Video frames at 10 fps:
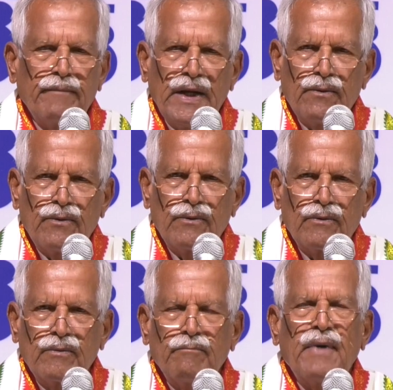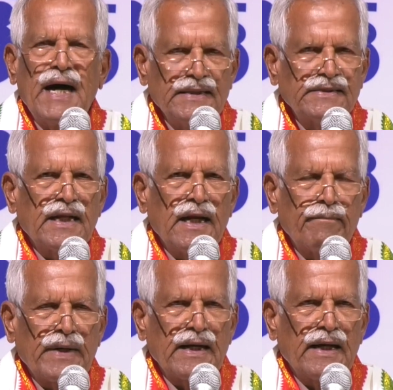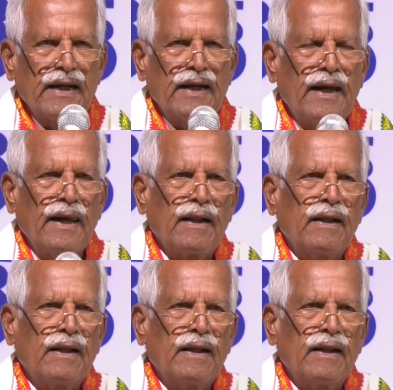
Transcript: మేము మా అంచనా ప్రకారంగా